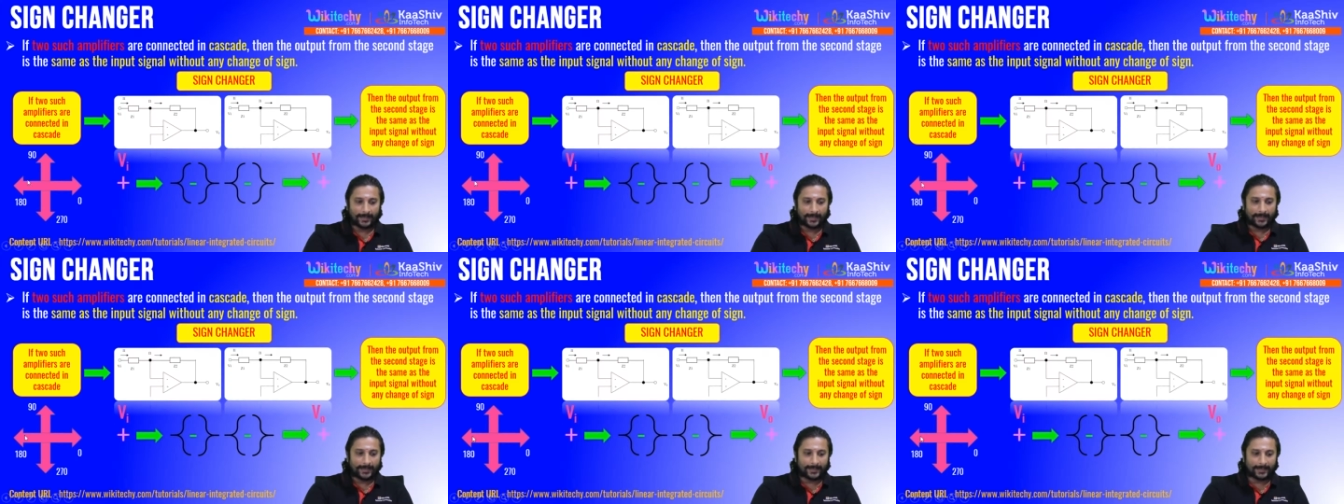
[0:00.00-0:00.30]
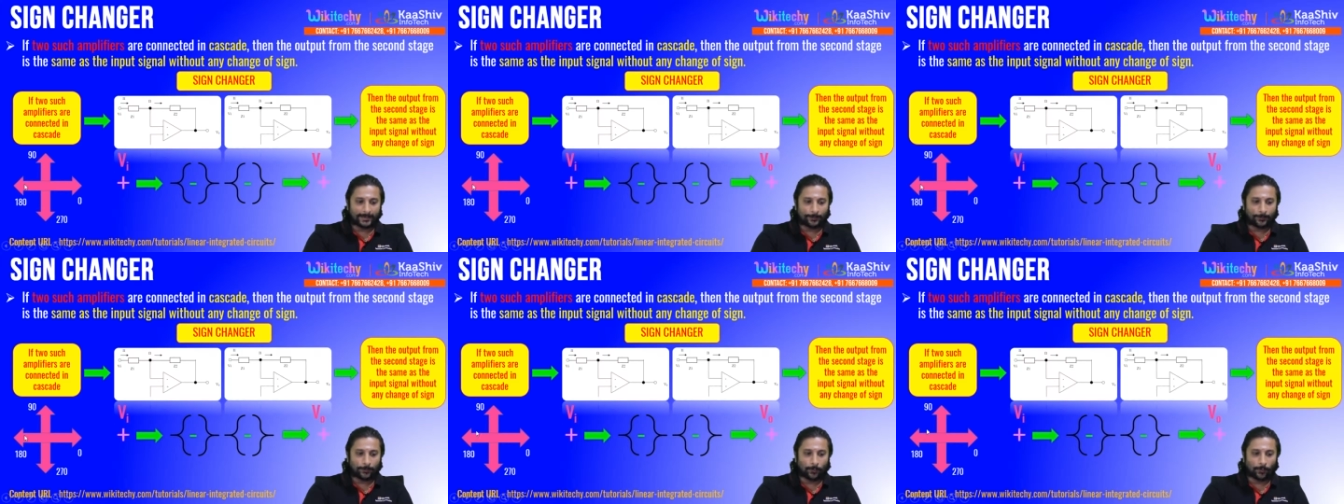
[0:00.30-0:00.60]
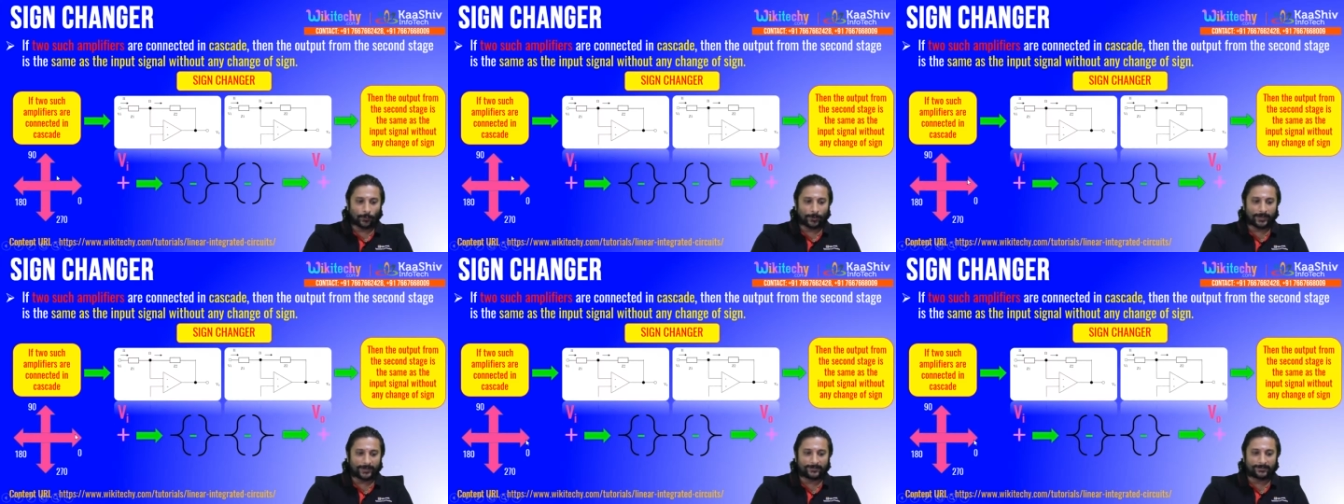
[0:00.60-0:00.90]
இங்கே
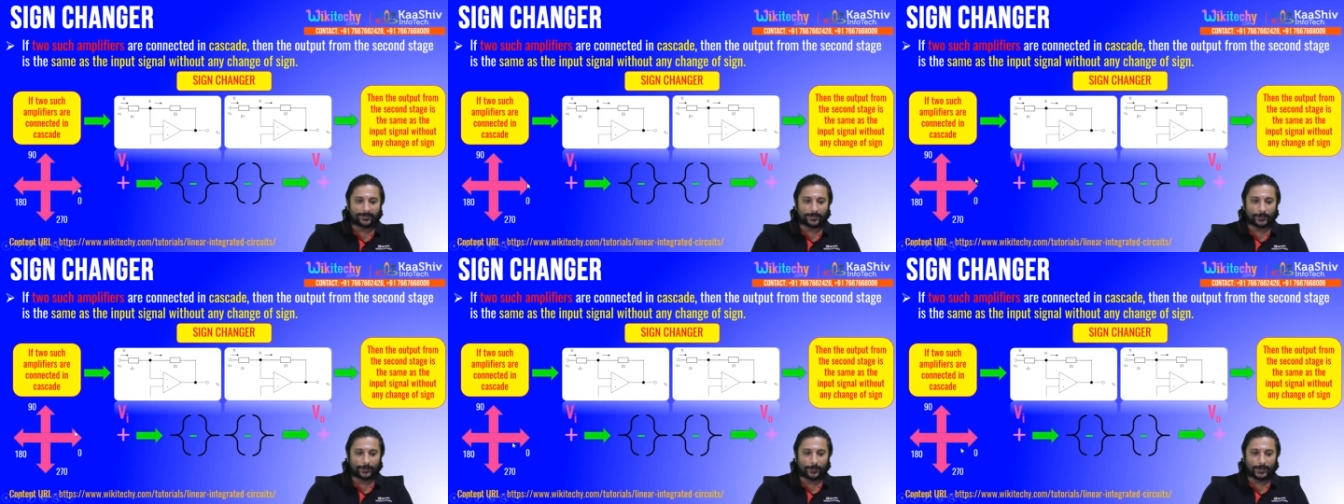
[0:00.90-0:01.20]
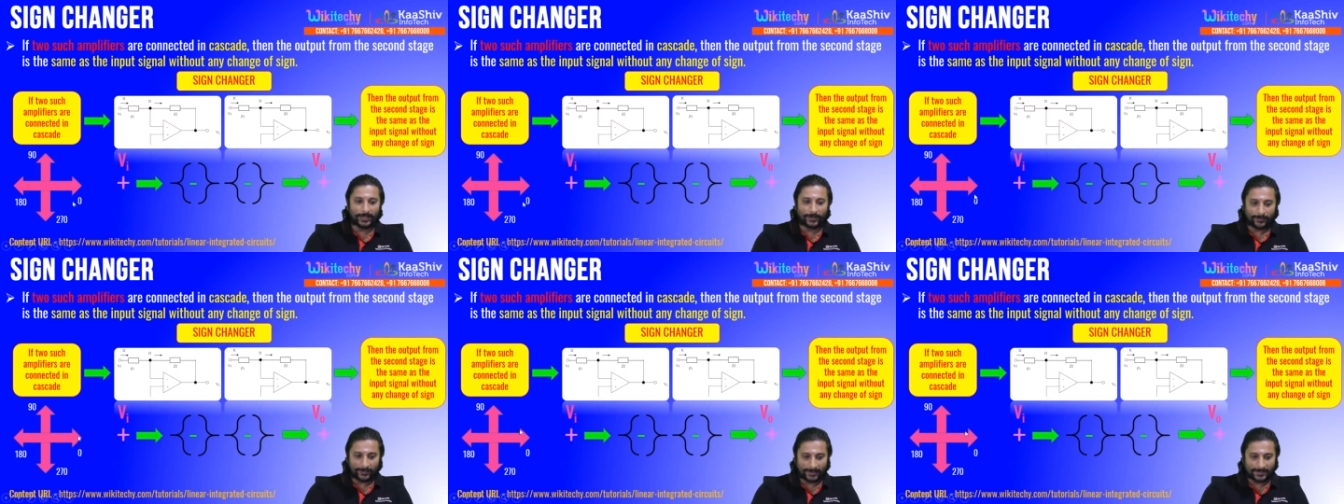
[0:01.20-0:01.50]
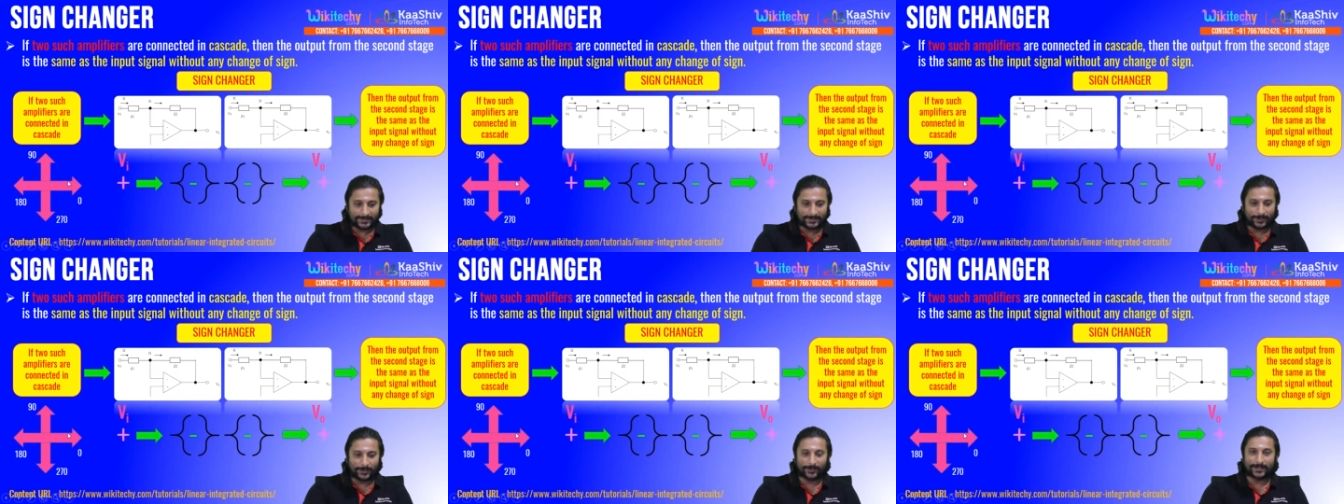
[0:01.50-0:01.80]
போயிட்டு திரும்ப இங்கே வந்தால்
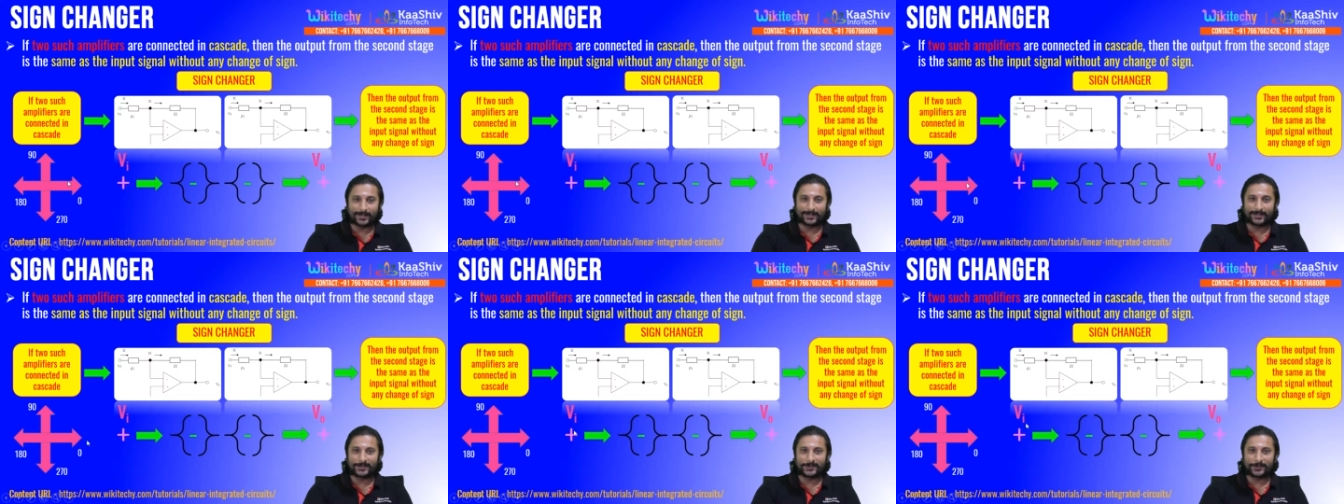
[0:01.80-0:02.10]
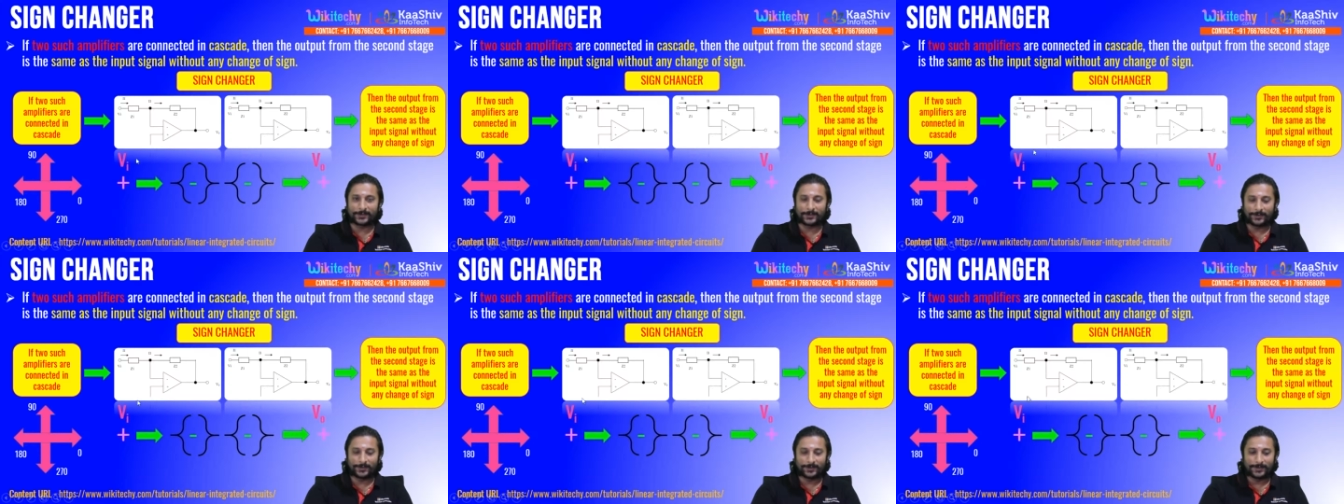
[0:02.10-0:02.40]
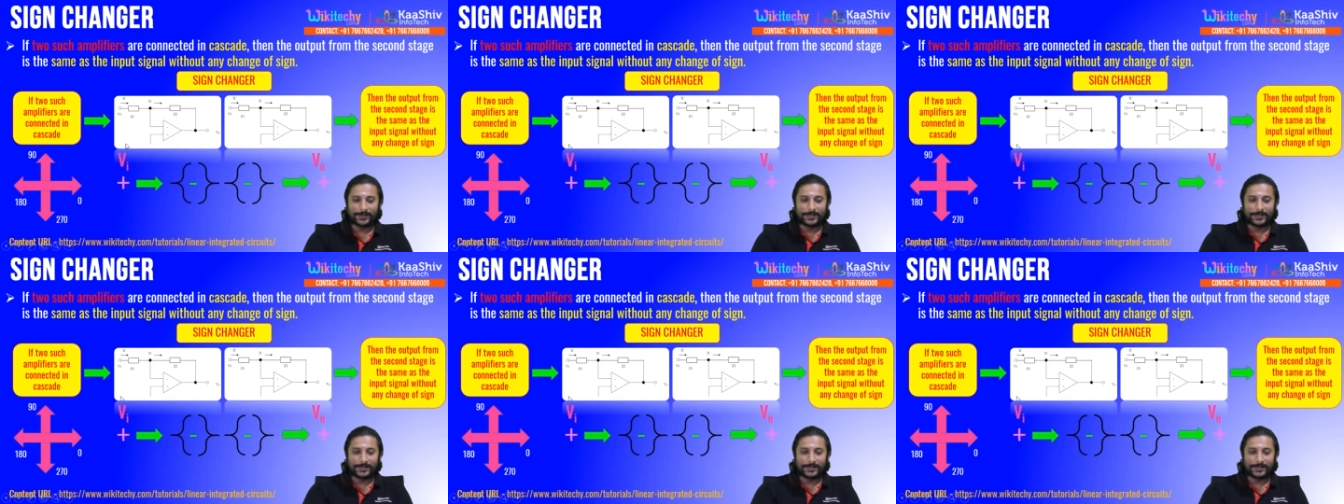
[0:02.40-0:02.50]
ஜீரோ தானேங்க இருக்கும்